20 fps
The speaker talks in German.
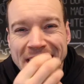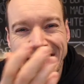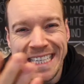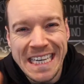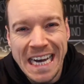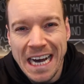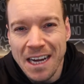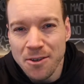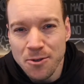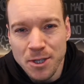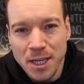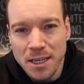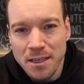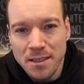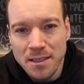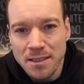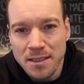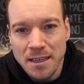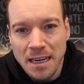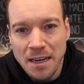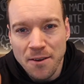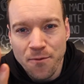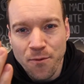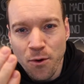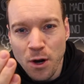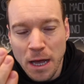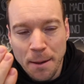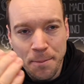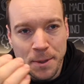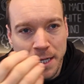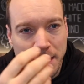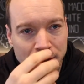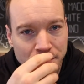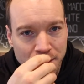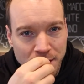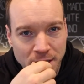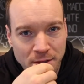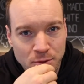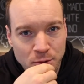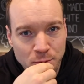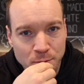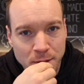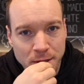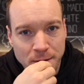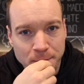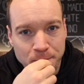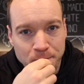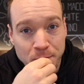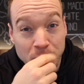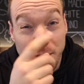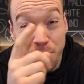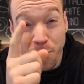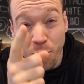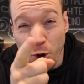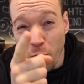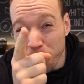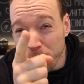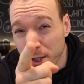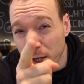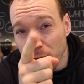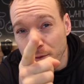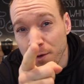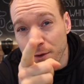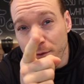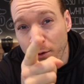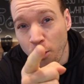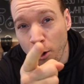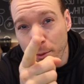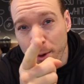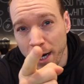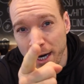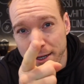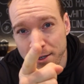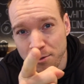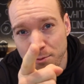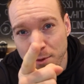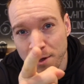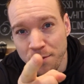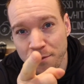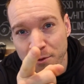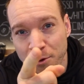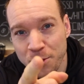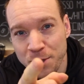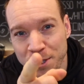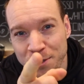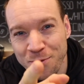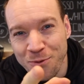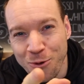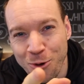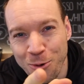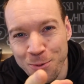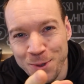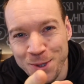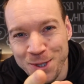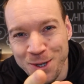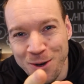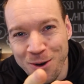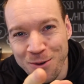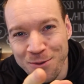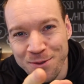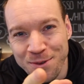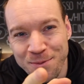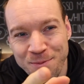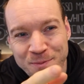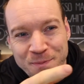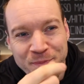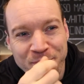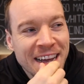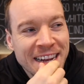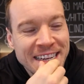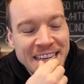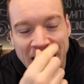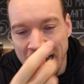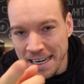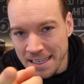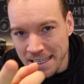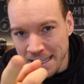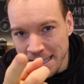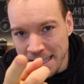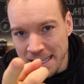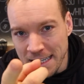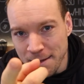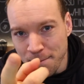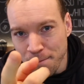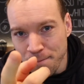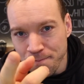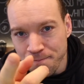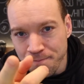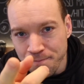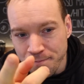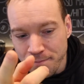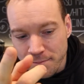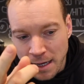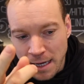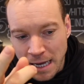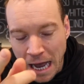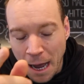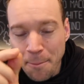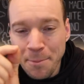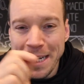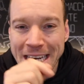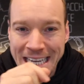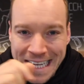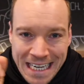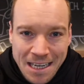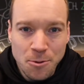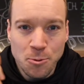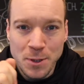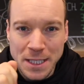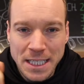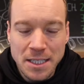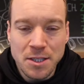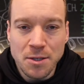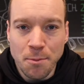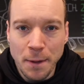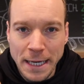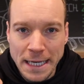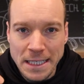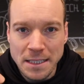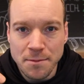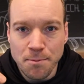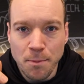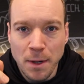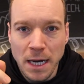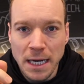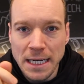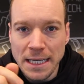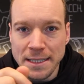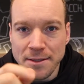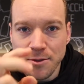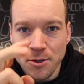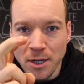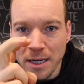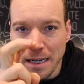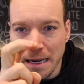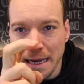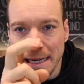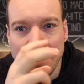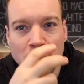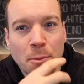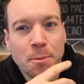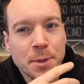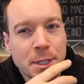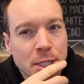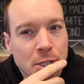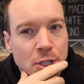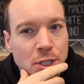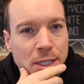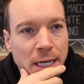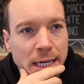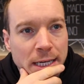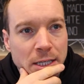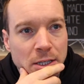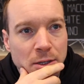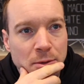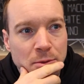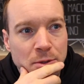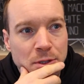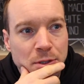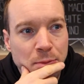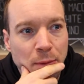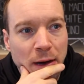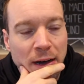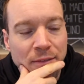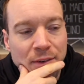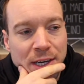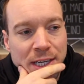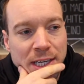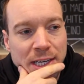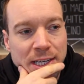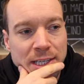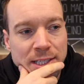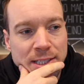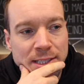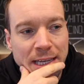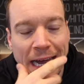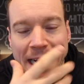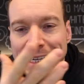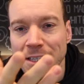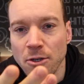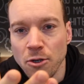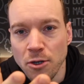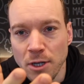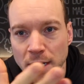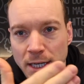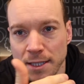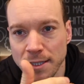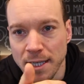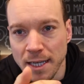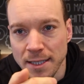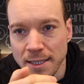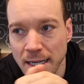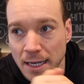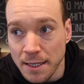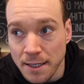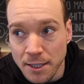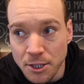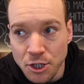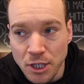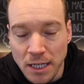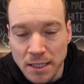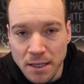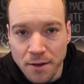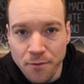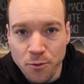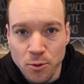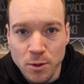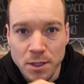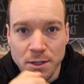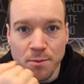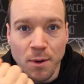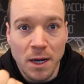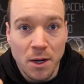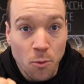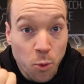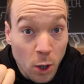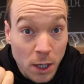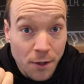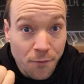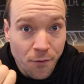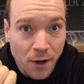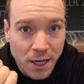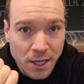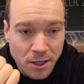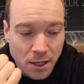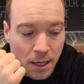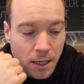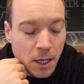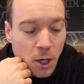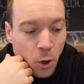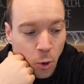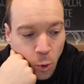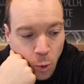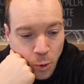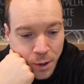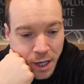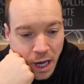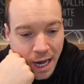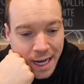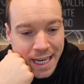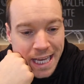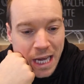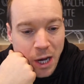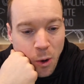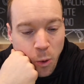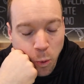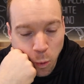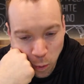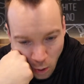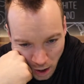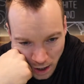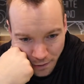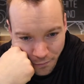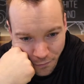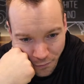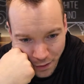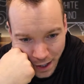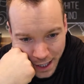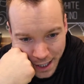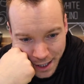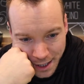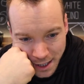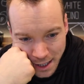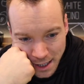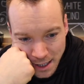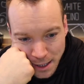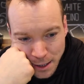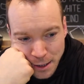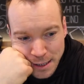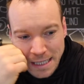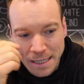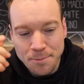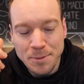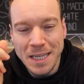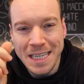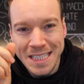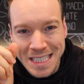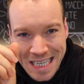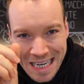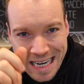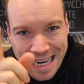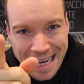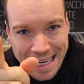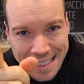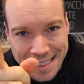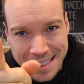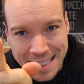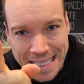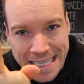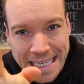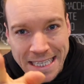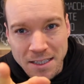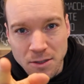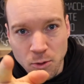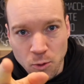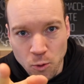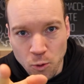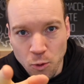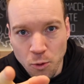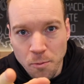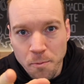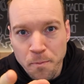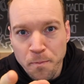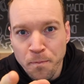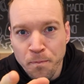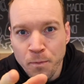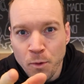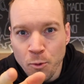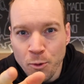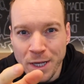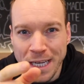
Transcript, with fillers: Genial, oder? Voll abgeliefert, der Typ, ey. Ich freue mich auf die Vorbereitung, mein Freund. Ich freue mich drauf. Dann ähm, haben Lena und ich zum ersten Mal an so einer kleinen Competition teilgenommen. Und zwar war das eigentlich online, das heißt, es hat hier stattgefunden. Das war ein Qualifier. Und den Qualifier, da gibt es jetzt ein kleines Intro. Und